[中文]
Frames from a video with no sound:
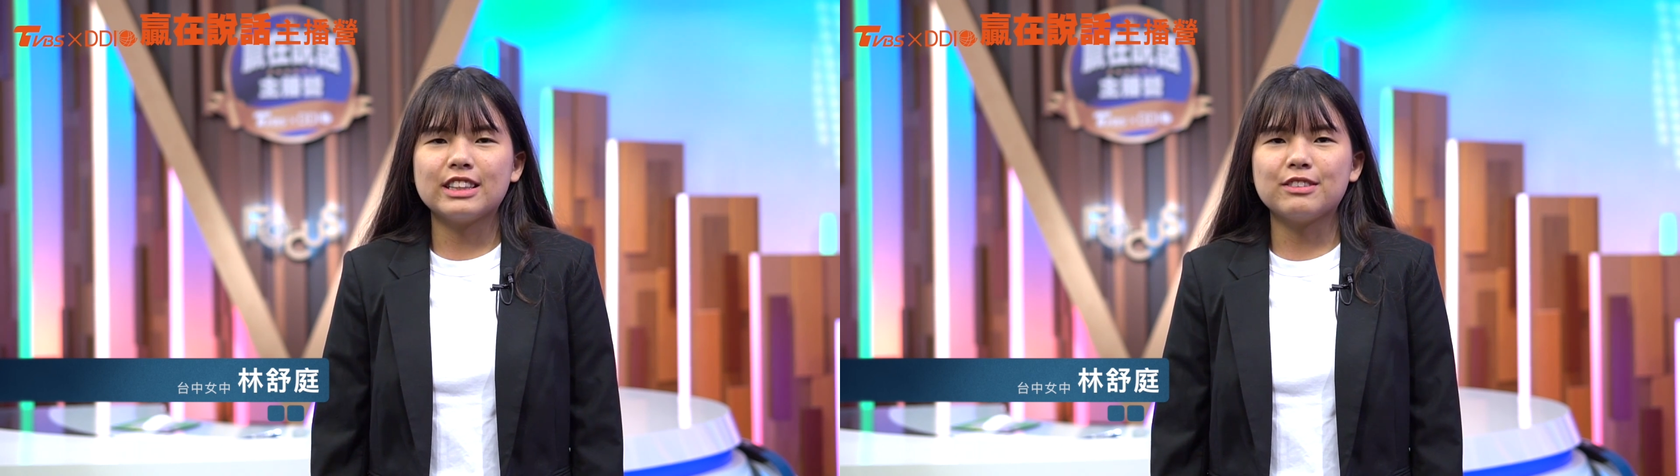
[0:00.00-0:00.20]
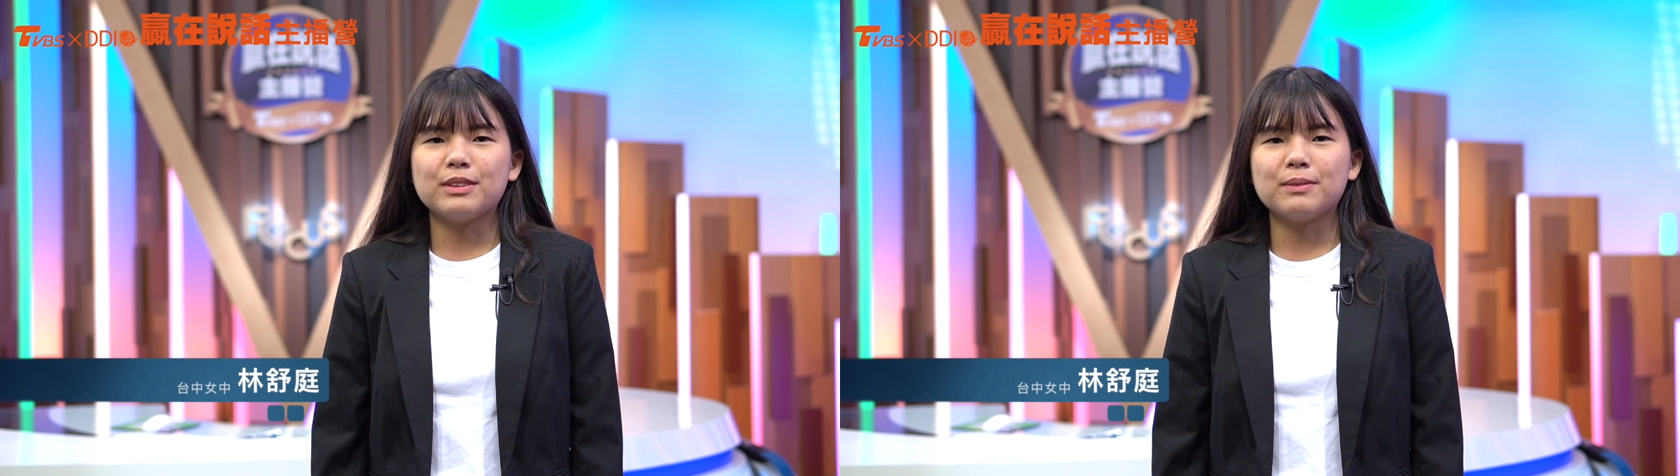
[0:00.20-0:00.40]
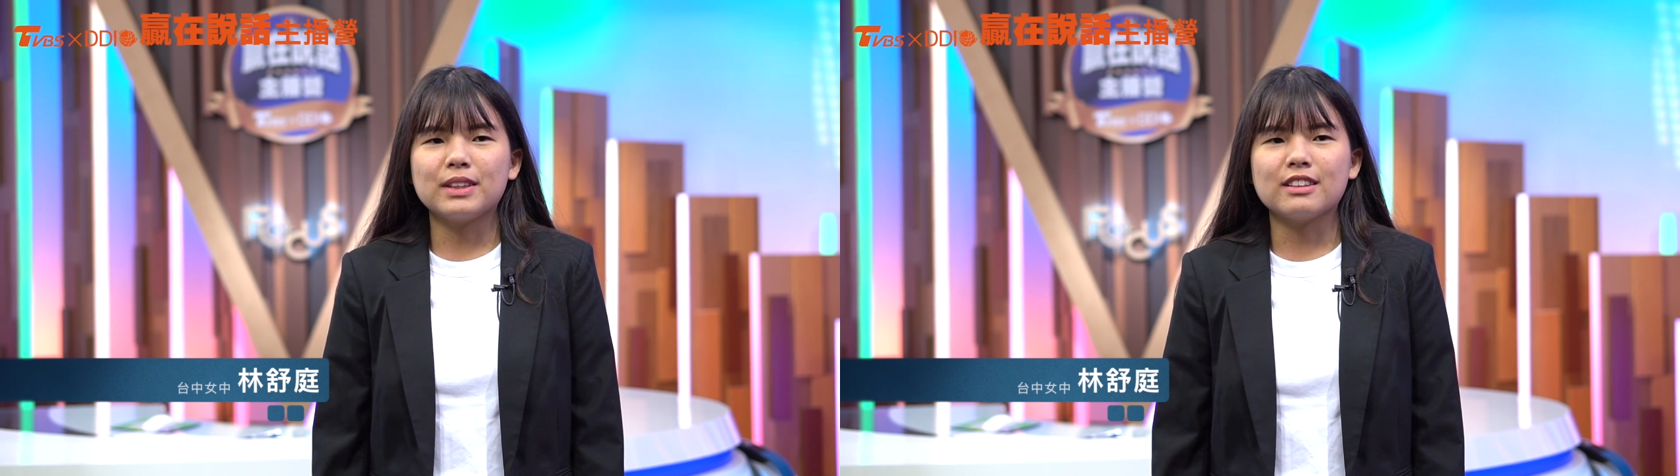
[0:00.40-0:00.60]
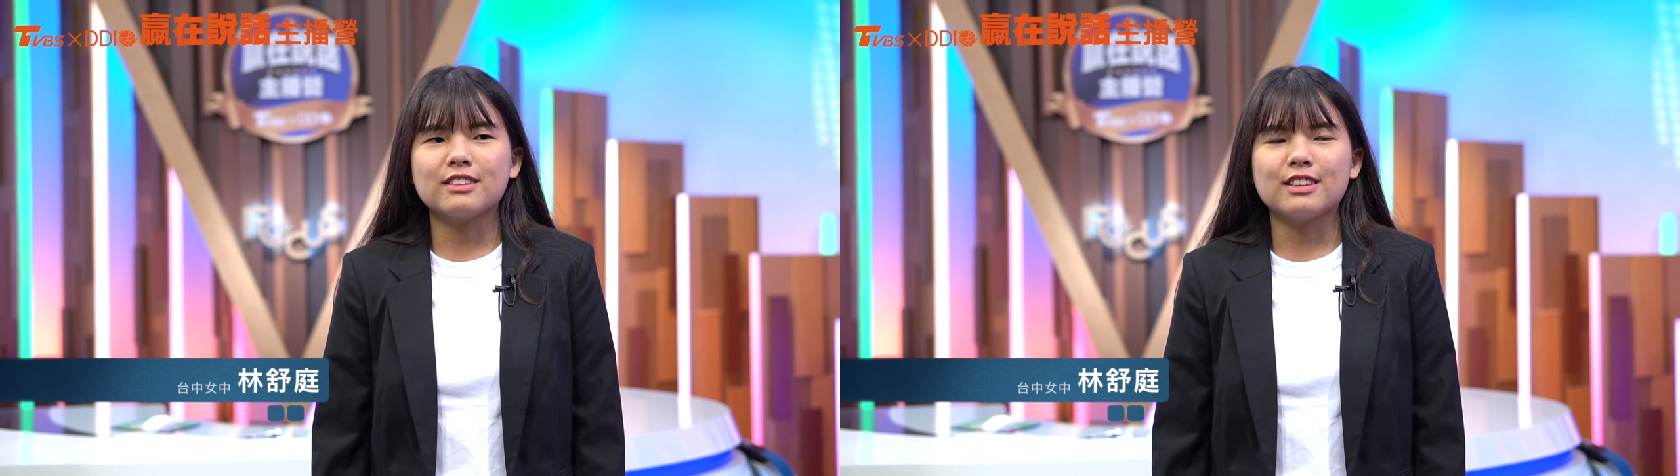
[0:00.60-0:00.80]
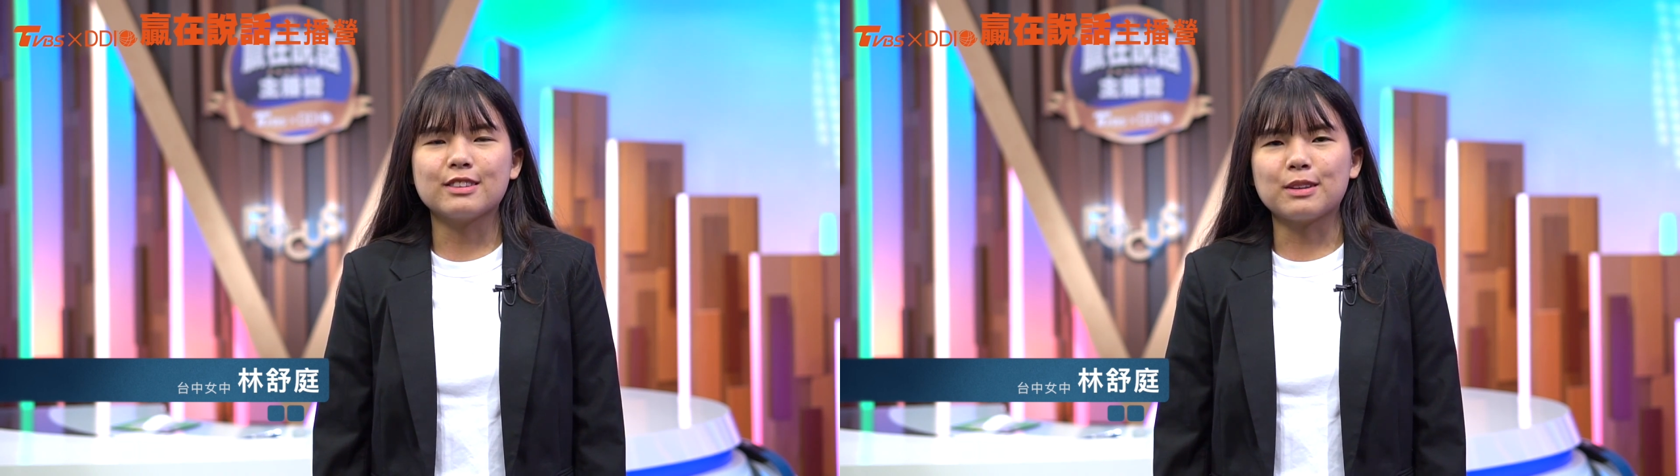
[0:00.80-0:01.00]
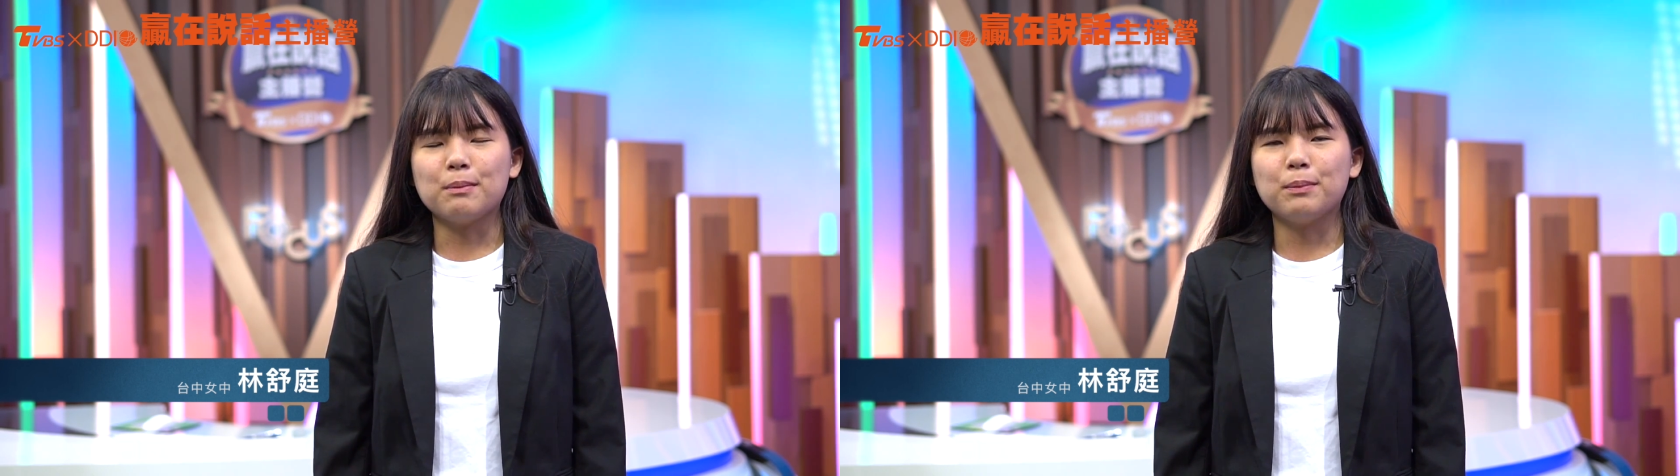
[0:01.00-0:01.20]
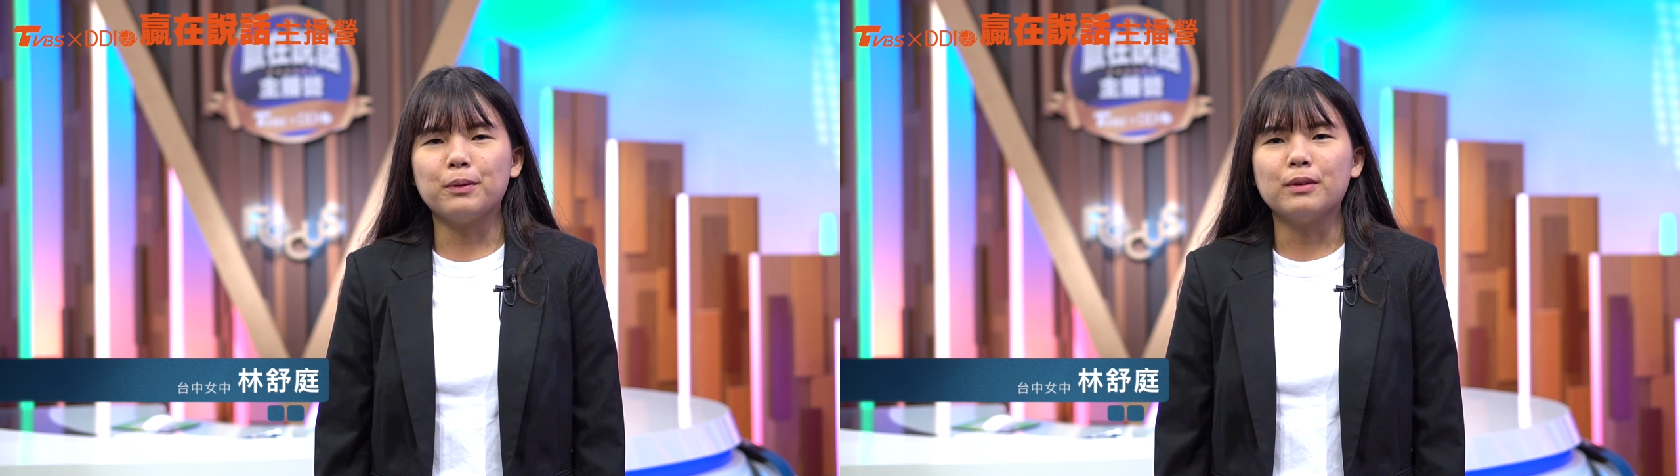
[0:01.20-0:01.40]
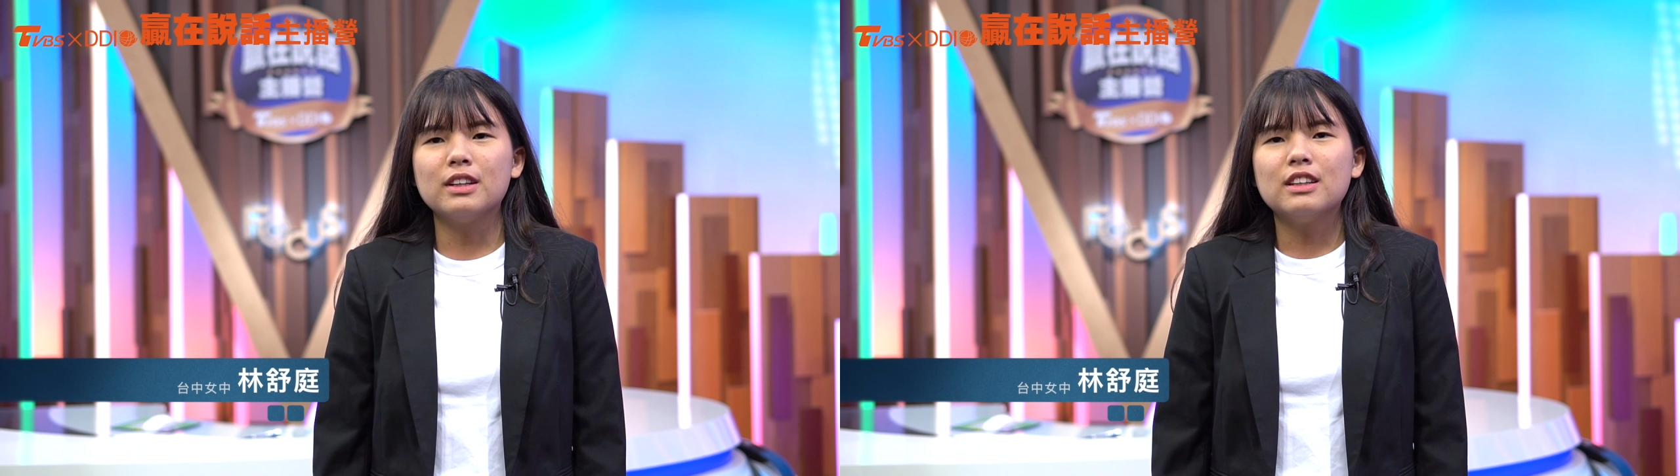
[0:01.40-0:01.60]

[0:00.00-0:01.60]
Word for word: TVBS 的总部。